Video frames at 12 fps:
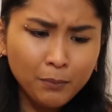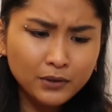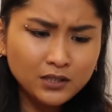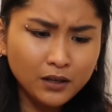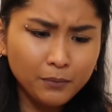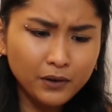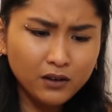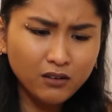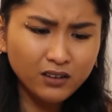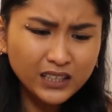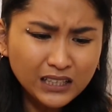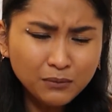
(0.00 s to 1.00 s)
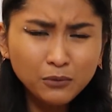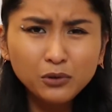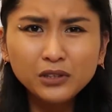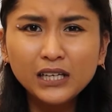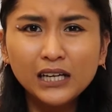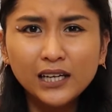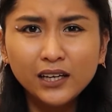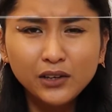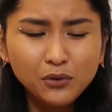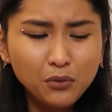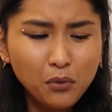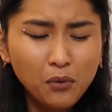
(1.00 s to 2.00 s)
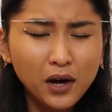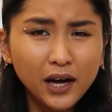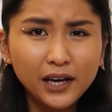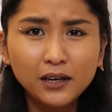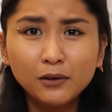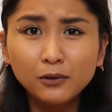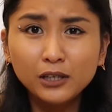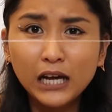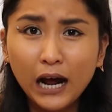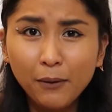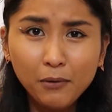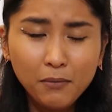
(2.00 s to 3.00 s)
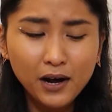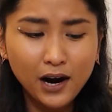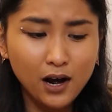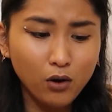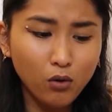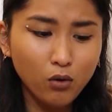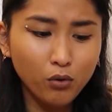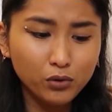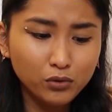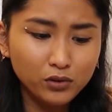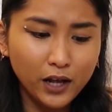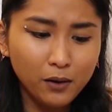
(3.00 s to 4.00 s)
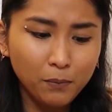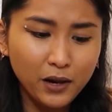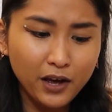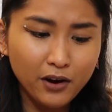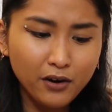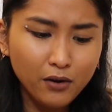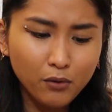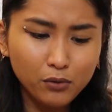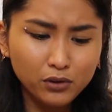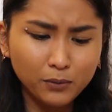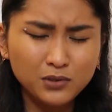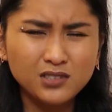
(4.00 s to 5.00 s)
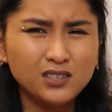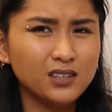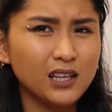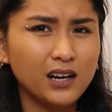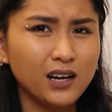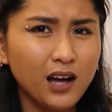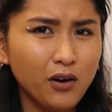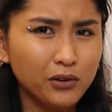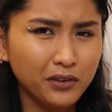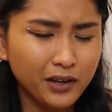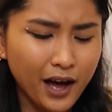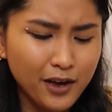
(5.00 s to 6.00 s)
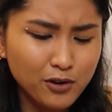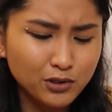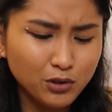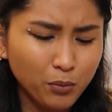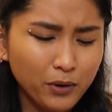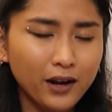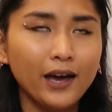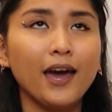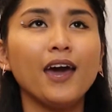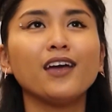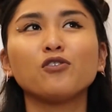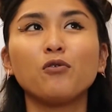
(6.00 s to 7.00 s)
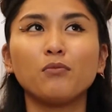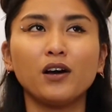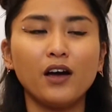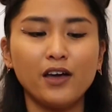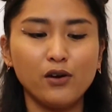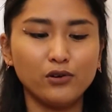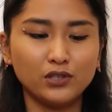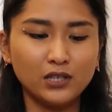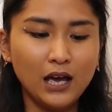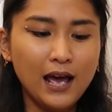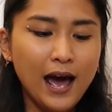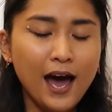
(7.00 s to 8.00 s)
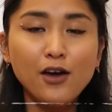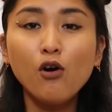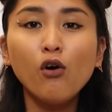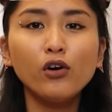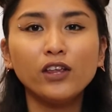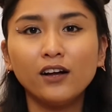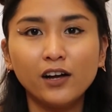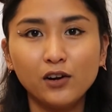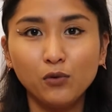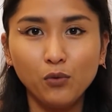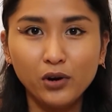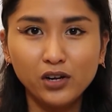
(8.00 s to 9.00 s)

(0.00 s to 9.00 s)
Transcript: Tapos sabi ko, eh, modeling, ngayon ko nga, eh, grabe barako ko nun dahil player ako. Tapos hindi talaga ako nag ayos Sobrang hate ko mag-ayos. Ayoko ng ganong